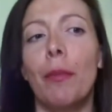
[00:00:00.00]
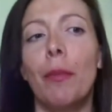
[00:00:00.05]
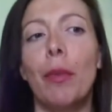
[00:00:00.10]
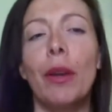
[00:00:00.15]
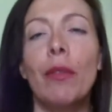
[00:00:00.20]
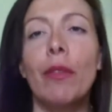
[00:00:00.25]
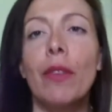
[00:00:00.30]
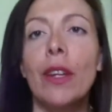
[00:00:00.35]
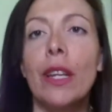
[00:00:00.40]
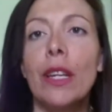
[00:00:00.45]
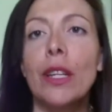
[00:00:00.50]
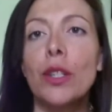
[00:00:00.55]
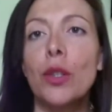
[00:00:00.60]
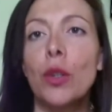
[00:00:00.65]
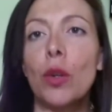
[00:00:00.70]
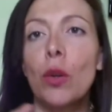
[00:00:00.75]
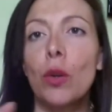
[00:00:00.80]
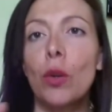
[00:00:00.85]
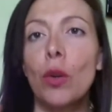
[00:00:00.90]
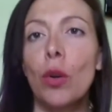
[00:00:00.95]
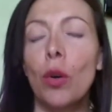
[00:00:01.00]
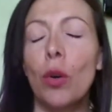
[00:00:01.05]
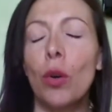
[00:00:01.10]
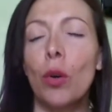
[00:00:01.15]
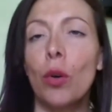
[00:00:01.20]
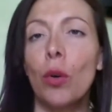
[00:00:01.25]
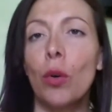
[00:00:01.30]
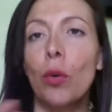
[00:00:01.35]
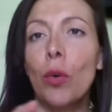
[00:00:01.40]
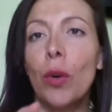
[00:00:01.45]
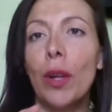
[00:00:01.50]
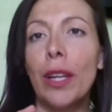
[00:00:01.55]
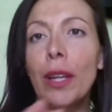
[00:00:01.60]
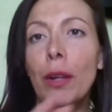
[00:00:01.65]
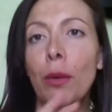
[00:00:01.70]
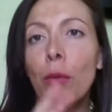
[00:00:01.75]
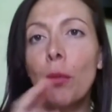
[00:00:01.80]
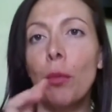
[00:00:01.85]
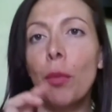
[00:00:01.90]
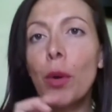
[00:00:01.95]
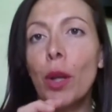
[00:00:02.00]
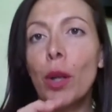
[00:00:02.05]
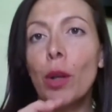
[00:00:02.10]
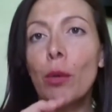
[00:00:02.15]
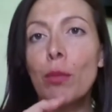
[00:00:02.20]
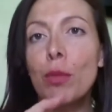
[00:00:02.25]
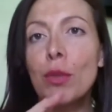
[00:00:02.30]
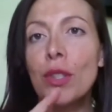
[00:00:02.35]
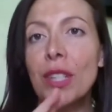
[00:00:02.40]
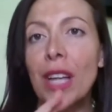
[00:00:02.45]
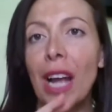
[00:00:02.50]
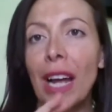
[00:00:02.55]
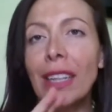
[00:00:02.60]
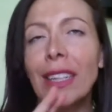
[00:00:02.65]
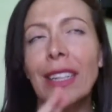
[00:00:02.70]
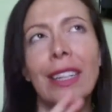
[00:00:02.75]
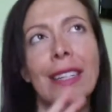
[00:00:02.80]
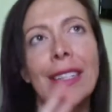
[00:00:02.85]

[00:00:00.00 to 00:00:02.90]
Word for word: preferiscono quelli un pochino più sani,